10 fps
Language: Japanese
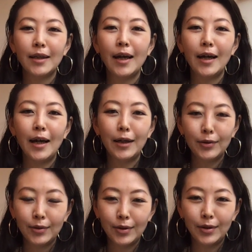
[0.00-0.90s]
た
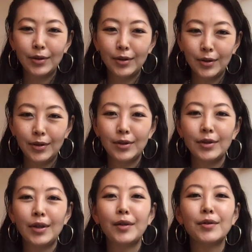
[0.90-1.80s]
アルクトゥルスっ
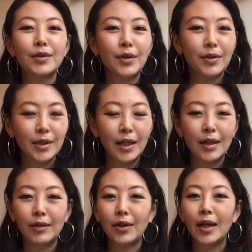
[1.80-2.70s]
ていう存在
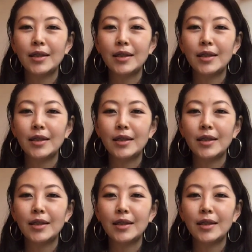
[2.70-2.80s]
だとか、